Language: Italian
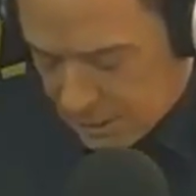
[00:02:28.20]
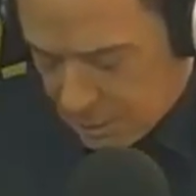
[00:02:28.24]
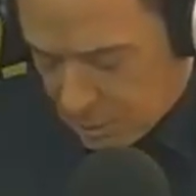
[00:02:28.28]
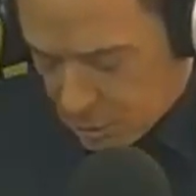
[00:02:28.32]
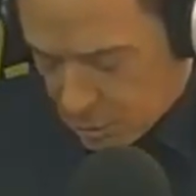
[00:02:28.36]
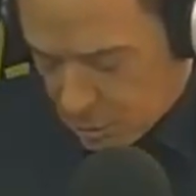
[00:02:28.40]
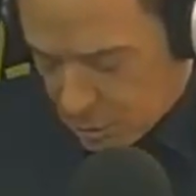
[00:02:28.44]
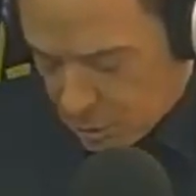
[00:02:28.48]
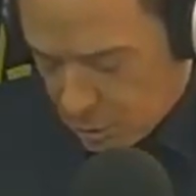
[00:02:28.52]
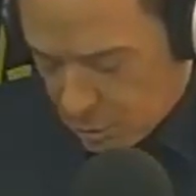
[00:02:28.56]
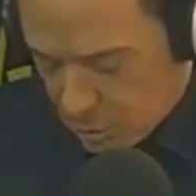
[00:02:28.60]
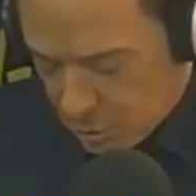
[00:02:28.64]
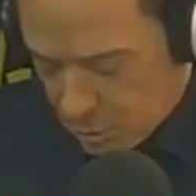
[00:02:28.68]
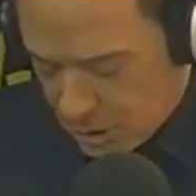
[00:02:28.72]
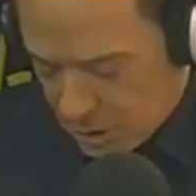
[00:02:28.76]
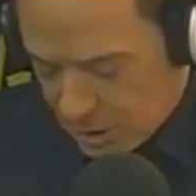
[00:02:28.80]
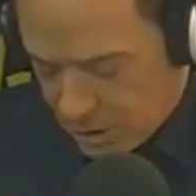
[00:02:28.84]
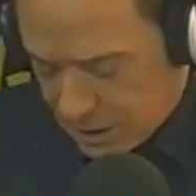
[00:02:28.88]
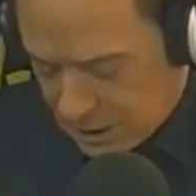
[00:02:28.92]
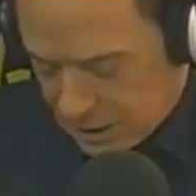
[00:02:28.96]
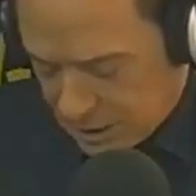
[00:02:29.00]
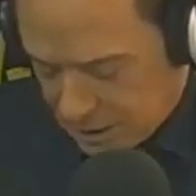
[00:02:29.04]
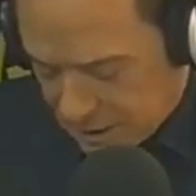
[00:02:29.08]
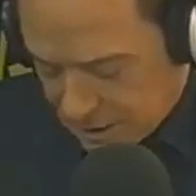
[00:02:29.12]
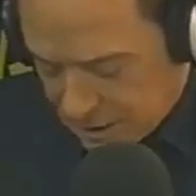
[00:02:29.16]
i post
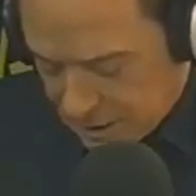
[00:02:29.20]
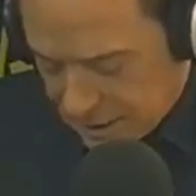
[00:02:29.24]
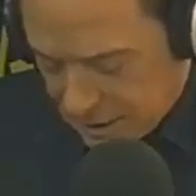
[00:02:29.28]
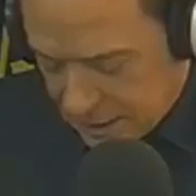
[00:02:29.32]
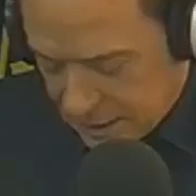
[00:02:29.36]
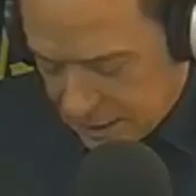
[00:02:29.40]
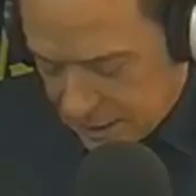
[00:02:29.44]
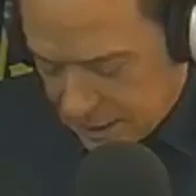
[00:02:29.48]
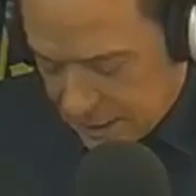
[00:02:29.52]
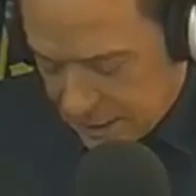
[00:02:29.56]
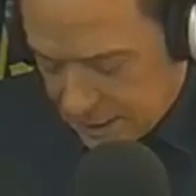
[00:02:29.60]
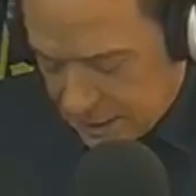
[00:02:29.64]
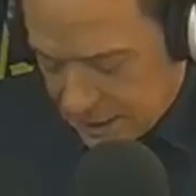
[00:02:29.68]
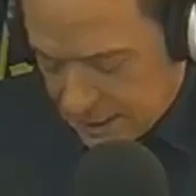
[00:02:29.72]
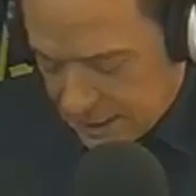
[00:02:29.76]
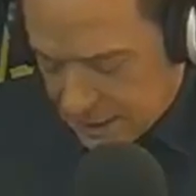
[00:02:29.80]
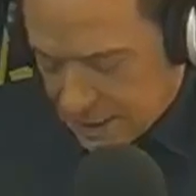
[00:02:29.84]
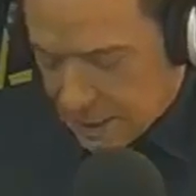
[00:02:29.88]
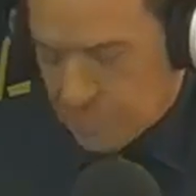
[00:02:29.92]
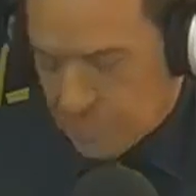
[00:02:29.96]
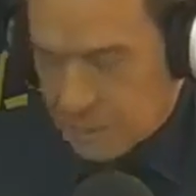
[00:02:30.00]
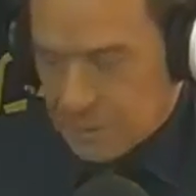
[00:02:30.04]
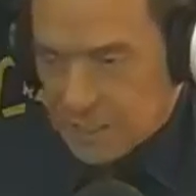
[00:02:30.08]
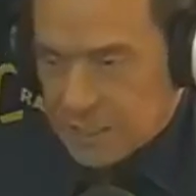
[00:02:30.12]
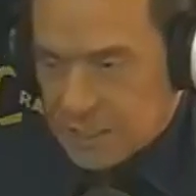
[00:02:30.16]
comunisti,
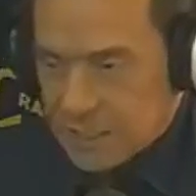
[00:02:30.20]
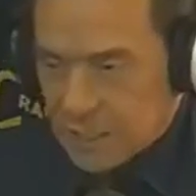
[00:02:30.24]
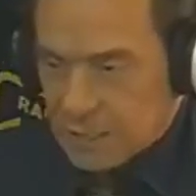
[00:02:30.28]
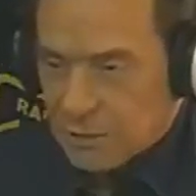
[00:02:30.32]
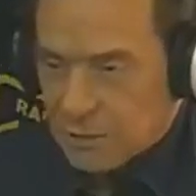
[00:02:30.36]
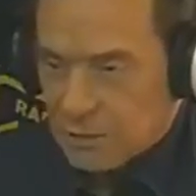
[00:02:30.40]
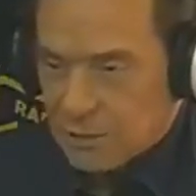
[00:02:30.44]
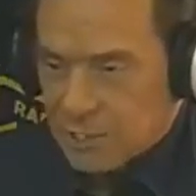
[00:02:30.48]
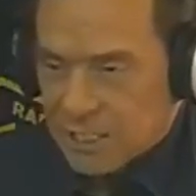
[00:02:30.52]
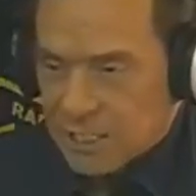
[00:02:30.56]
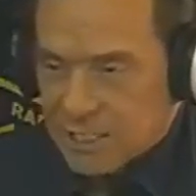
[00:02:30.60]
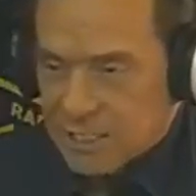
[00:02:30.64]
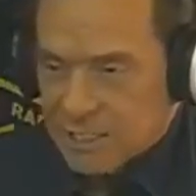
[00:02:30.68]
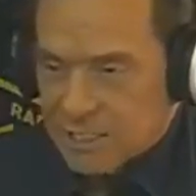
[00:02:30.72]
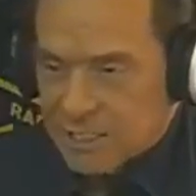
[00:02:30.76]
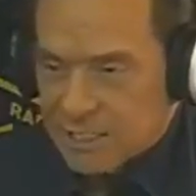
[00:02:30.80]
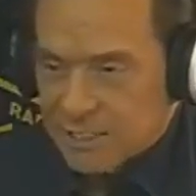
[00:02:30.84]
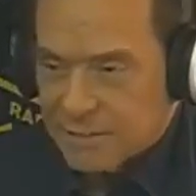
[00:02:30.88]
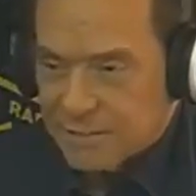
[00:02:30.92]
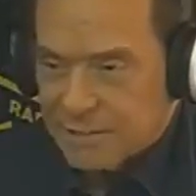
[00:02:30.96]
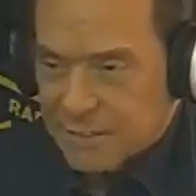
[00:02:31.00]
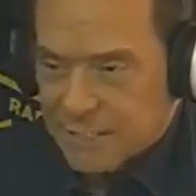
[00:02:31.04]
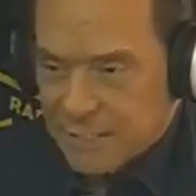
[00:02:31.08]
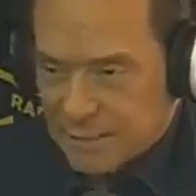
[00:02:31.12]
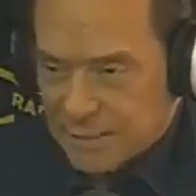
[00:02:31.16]
ci ha pensato Renzi
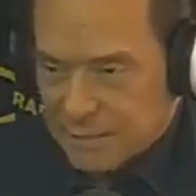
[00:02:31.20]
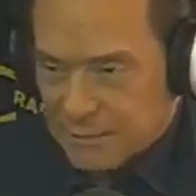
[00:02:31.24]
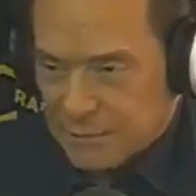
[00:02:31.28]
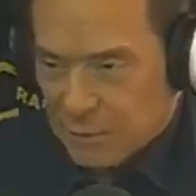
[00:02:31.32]
a farli